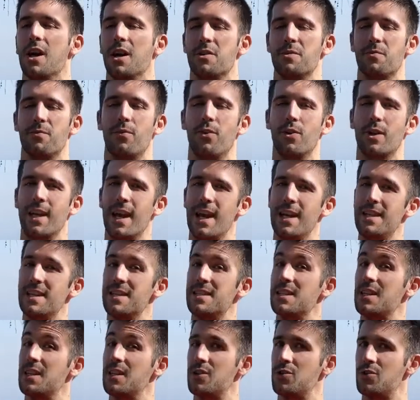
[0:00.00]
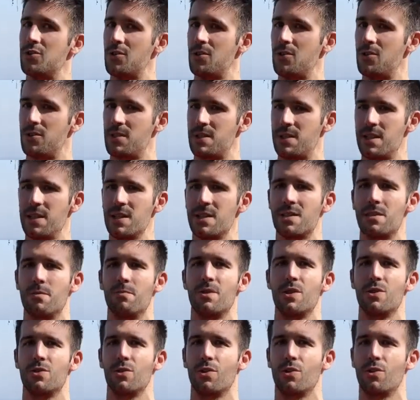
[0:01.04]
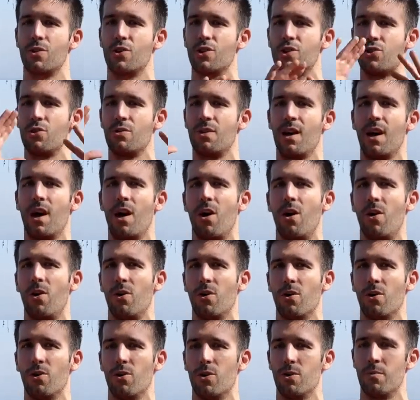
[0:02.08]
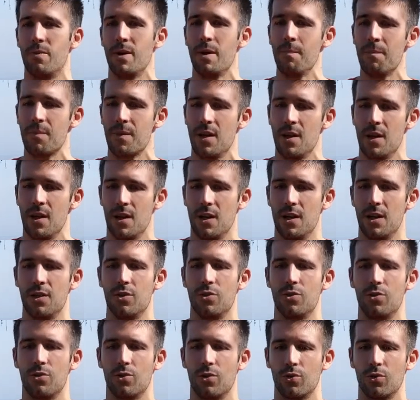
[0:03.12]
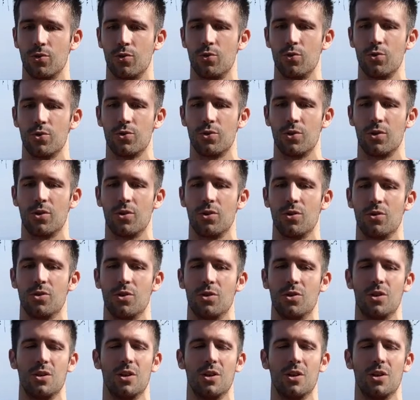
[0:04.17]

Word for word: focalisé sur le sexe, mais ce que cela englobait et sur tout ce que